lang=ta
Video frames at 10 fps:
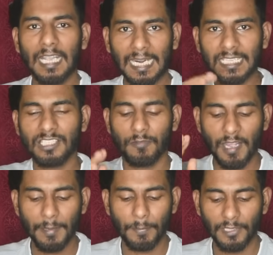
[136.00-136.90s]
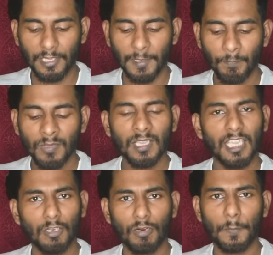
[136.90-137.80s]
கிடைச்ச வாய்ப்பு இது
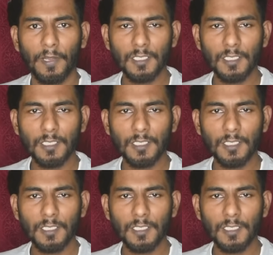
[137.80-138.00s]
என்னோட